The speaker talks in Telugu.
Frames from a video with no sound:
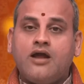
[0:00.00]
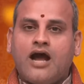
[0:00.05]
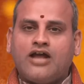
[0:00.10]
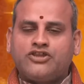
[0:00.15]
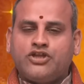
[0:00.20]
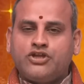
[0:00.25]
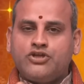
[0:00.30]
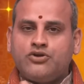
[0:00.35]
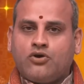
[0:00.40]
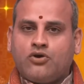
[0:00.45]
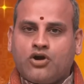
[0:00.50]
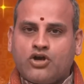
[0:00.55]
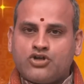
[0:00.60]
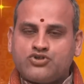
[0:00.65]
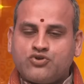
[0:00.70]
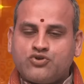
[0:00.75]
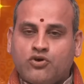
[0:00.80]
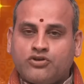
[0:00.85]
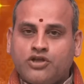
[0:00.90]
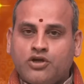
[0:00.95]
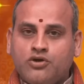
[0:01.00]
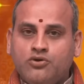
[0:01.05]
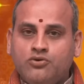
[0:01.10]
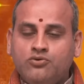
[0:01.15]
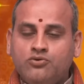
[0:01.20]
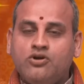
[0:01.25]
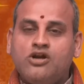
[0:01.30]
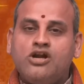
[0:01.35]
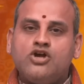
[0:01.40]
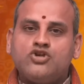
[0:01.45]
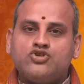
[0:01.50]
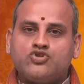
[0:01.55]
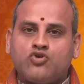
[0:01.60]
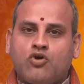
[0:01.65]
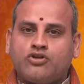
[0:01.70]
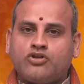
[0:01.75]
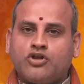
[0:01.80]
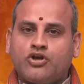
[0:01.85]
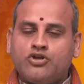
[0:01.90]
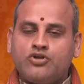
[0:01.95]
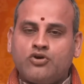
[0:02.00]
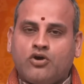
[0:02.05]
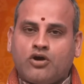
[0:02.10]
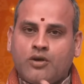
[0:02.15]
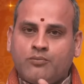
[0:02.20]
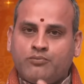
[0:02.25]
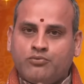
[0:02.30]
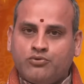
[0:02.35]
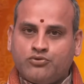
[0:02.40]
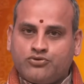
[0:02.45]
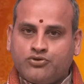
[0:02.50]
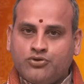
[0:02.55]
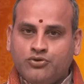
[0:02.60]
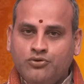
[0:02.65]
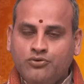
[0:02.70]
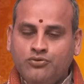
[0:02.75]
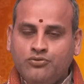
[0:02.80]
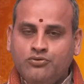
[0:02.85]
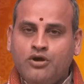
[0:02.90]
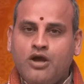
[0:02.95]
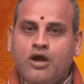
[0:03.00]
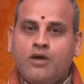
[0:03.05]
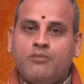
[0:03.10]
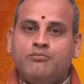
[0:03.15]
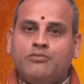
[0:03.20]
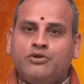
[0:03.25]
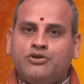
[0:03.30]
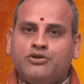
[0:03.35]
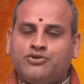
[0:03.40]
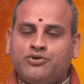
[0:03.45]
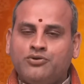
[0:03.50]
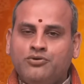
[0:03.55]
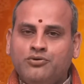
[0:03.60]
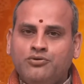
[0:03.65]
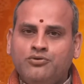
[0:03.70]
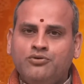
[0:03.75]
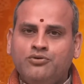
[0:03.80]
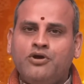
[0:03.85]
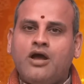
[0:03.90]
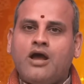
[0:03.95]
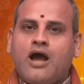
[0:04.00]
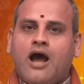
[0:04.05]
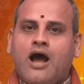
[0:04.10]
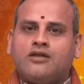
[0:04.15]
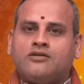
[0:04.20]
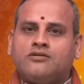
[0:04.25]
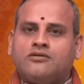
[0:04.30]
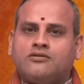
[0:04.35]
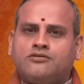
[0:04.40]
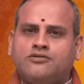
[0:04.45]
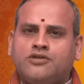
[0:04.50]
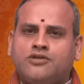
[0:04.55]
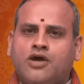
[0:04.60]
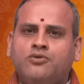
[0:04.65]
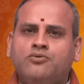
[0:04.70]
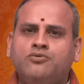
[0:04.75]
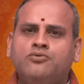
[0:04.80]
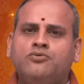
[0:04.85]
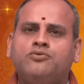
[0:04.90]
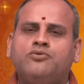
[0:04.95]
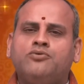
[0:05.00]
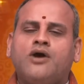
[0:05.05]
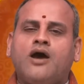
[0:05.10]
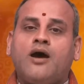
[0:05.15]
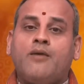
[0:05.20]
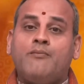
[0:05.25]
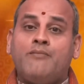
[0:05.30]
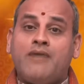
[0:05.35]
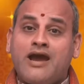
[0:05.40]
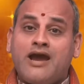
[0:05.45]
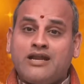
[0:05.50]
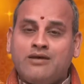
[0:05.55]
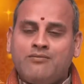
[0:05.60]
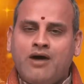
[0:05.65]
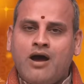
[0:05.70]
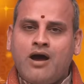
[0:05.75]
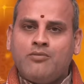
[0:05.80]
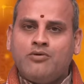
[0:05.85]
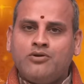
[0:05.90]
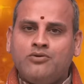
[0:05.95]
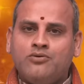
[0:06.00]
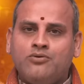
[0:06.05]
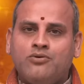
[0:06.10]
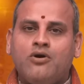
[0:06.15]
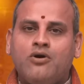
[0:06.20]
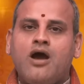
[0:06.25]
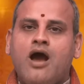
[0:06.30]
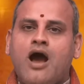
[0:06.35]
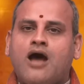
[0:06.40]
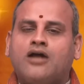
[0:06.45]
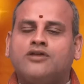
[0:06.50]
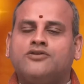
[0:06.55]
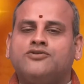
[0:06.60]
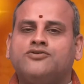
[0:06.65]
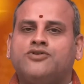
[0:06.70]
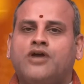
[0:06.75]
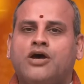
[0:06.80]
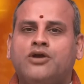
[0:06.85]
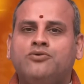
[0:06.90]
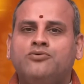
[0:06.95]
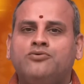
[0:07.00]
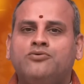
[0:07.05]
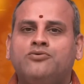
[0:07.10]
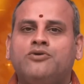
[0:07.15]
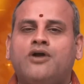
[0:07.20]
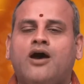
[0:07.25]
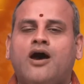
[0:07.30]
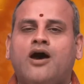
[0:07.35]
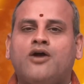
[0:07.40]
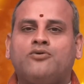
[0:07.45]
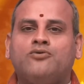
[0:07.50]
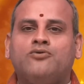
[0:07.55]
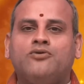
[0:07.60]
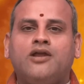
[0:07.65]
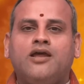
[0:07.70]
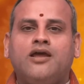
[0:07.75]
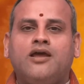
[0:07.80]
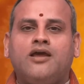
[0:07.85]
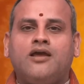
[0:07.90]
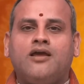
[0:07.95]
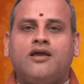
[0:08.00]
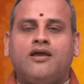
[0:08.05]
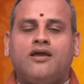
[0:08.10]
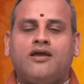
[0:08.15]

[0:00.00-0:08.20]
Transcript: అతని యొక్క సోదరులు సోదరుల యొక్క పుత్రులు మిత్రులు అందరూ కూడా మేనమామలు అందరూ కూడా అర్హులే